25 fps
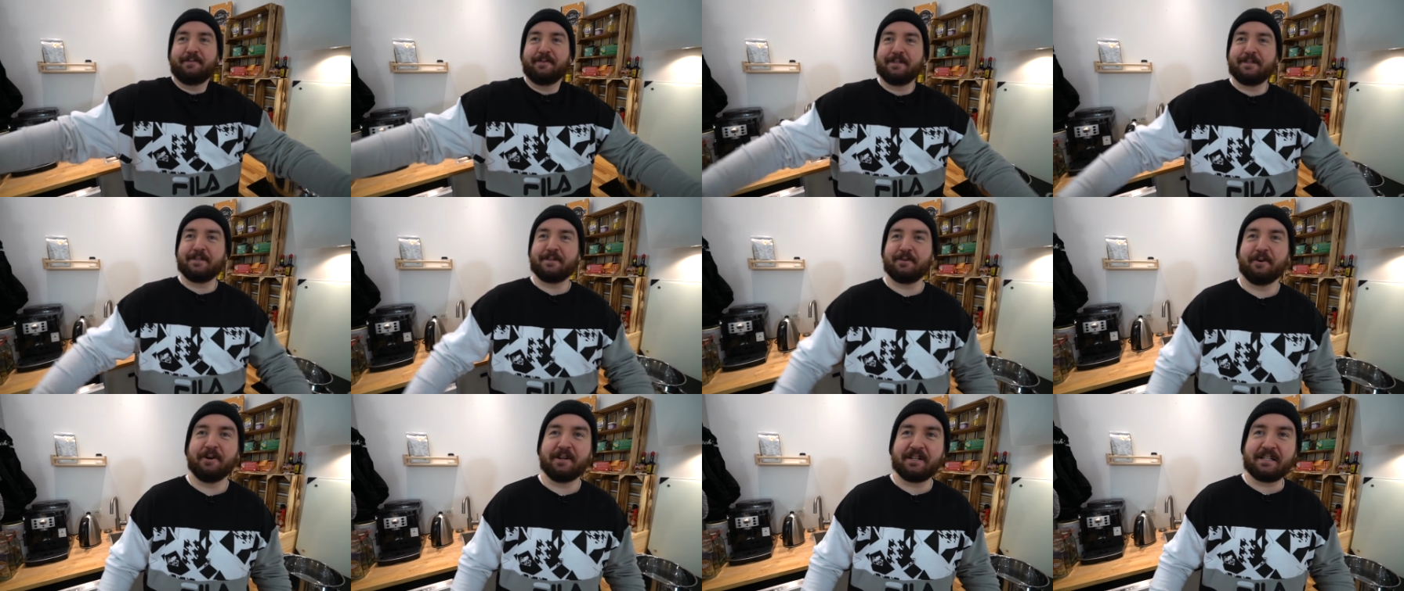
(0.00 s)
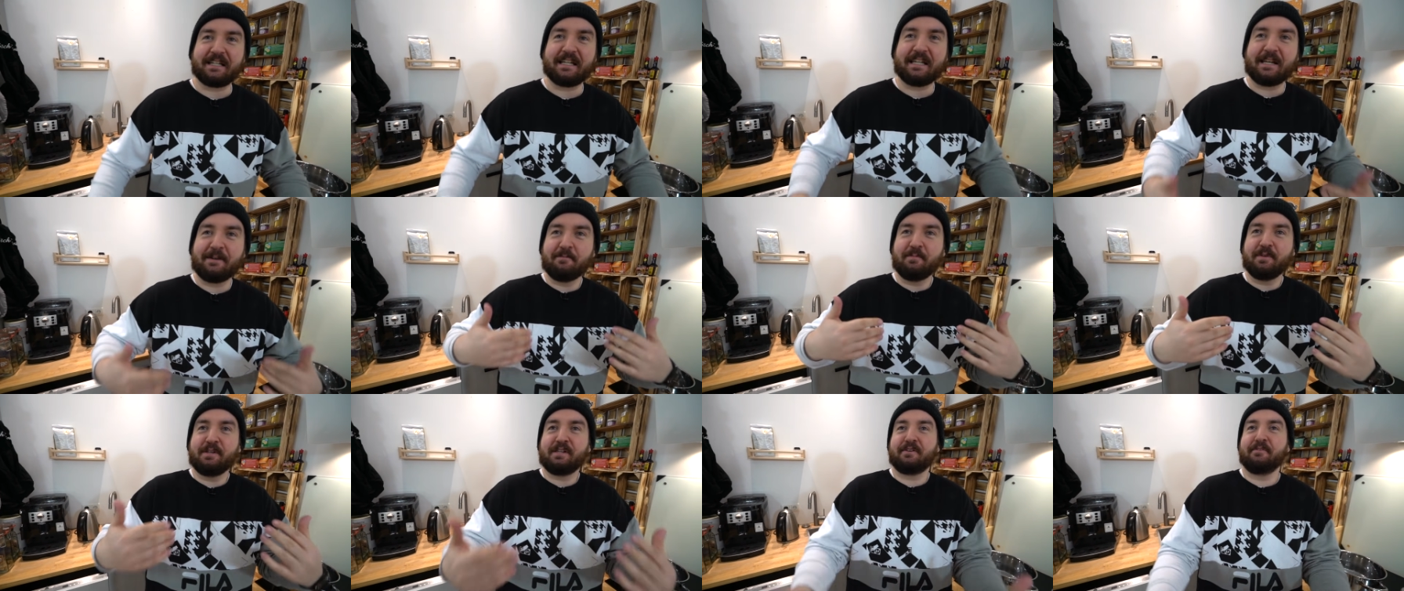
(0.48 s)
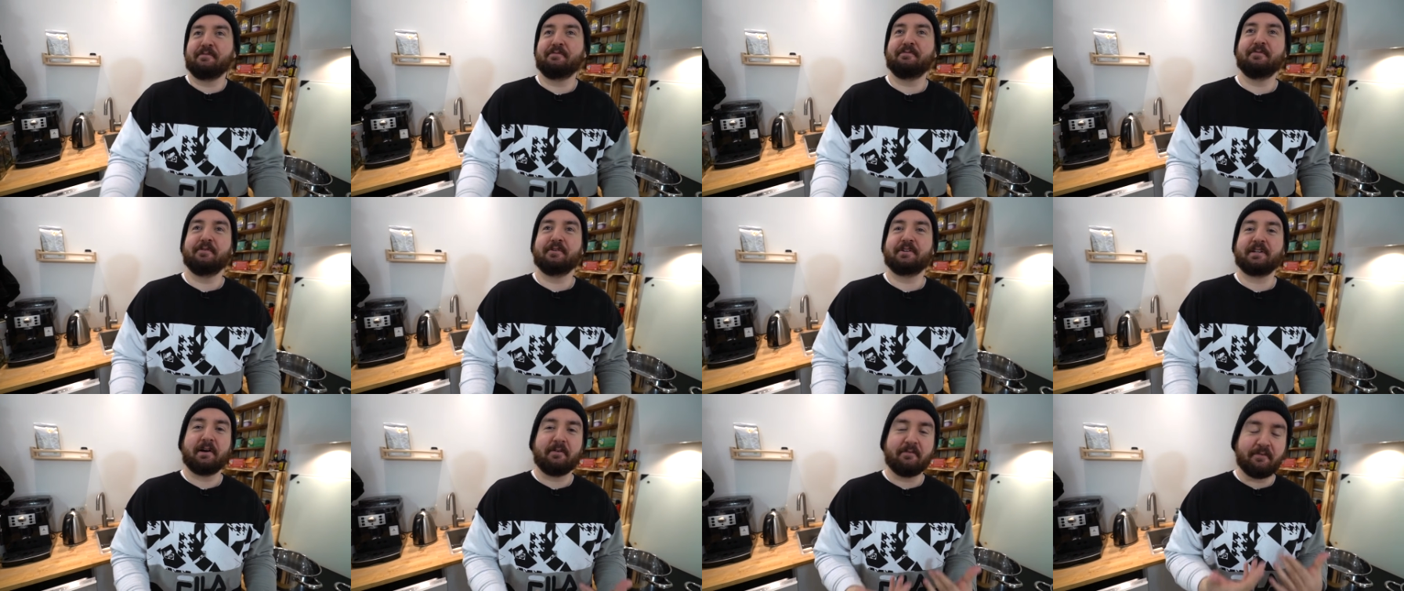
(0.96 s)
was ich heute in mich
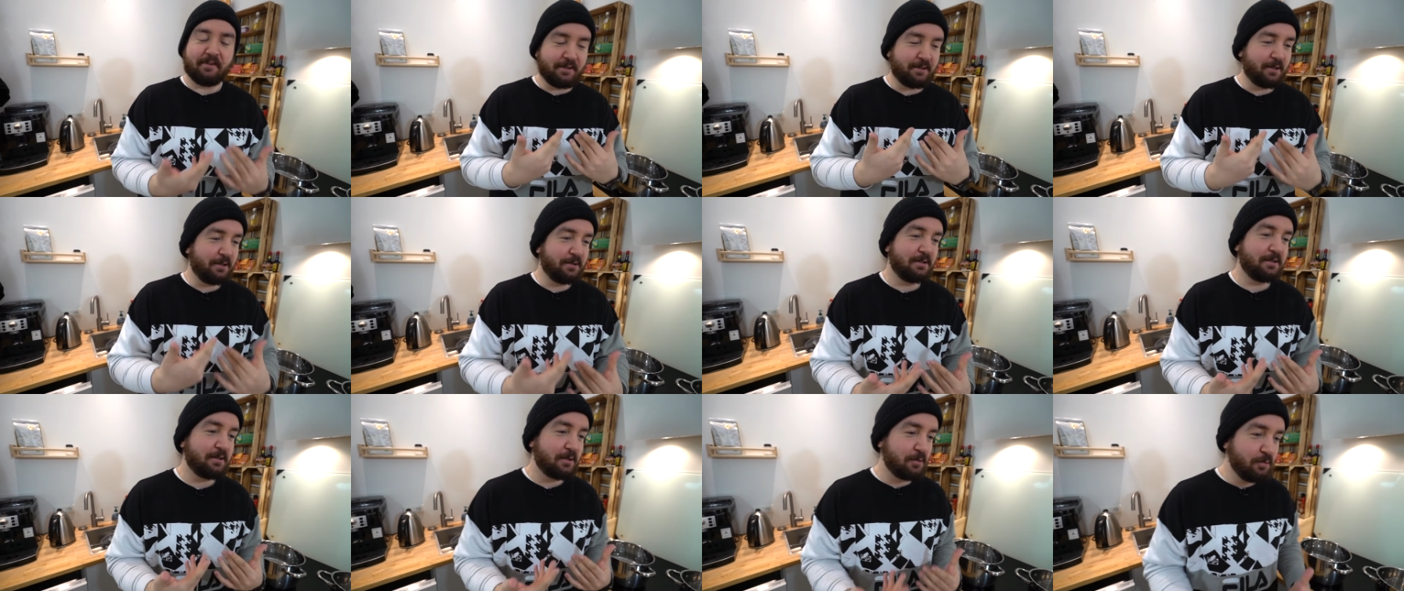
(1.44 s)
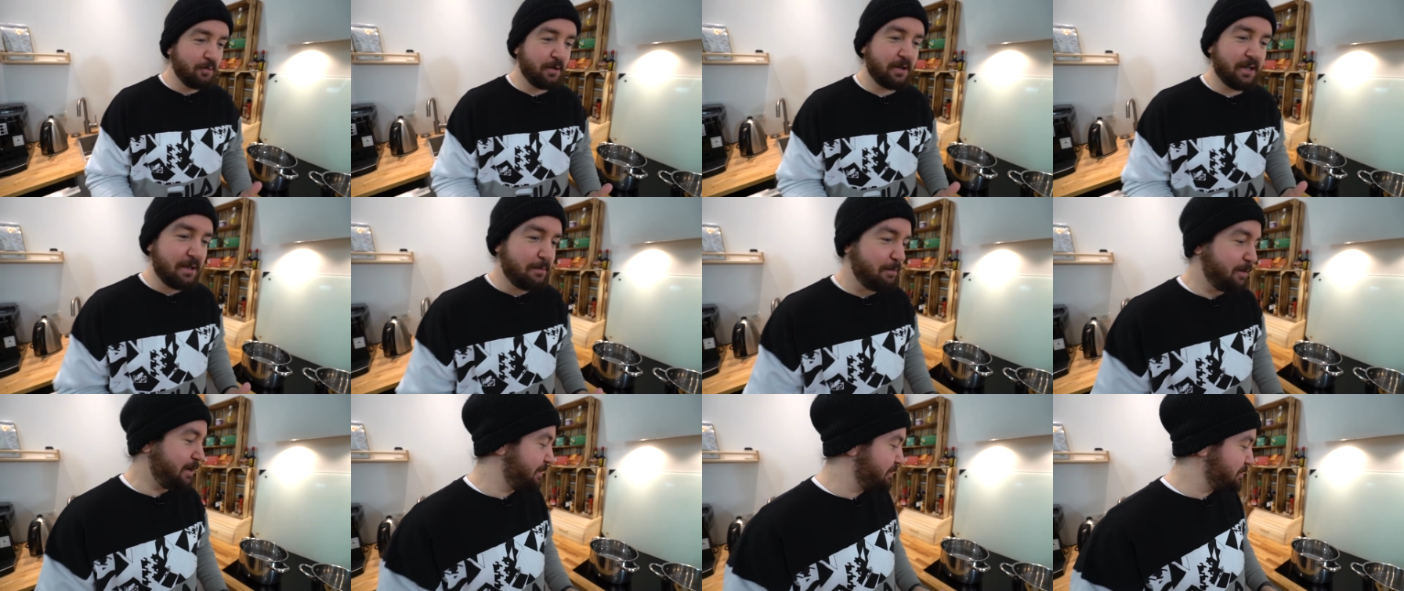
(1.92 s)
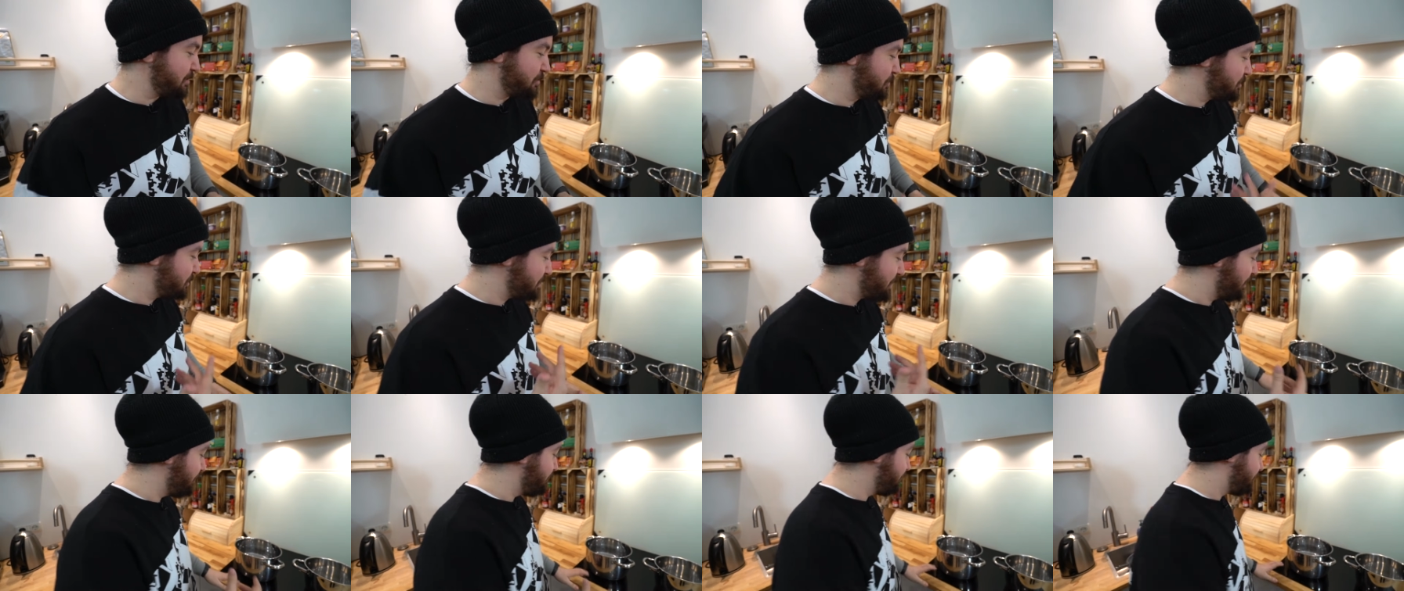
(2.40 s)
geführt habe, weil sonst nur E-Mails
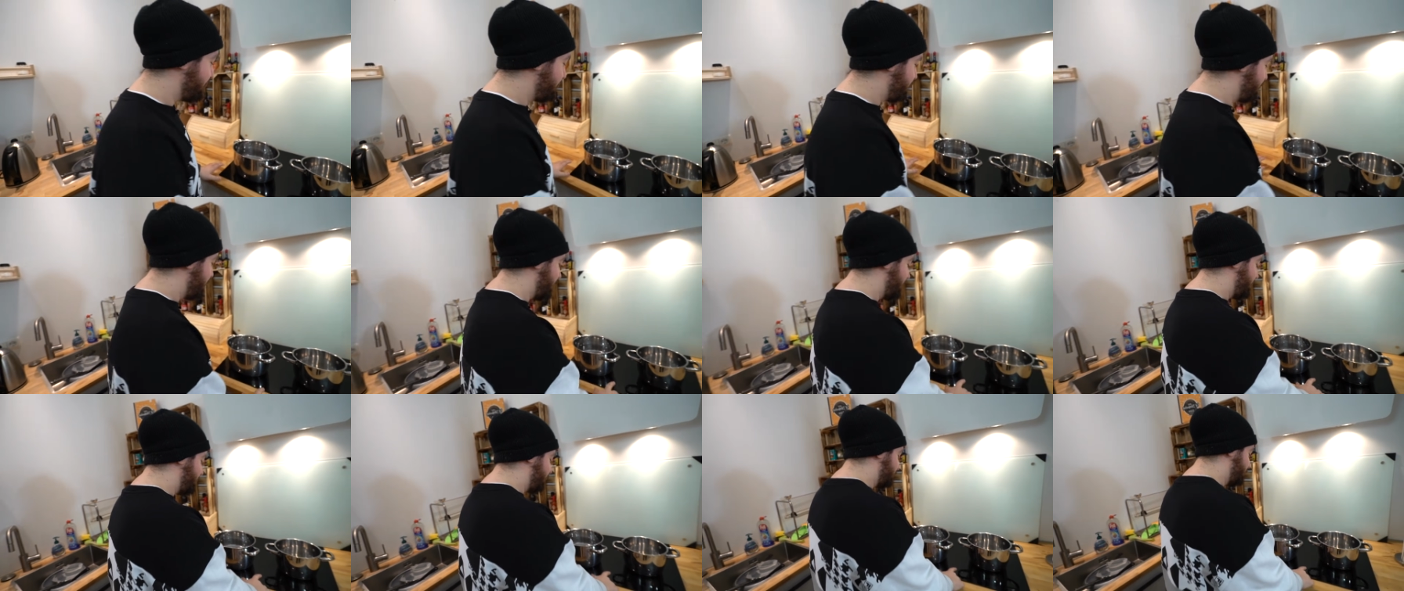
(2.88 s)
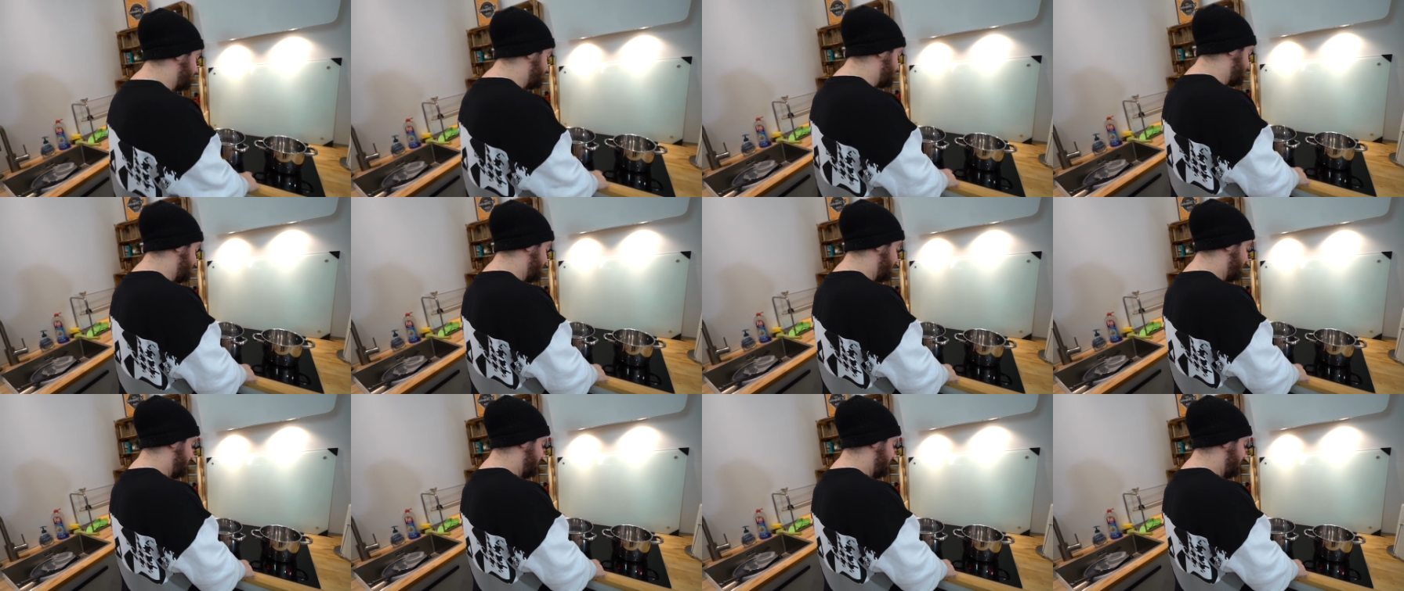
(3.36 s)
und Telefonieren und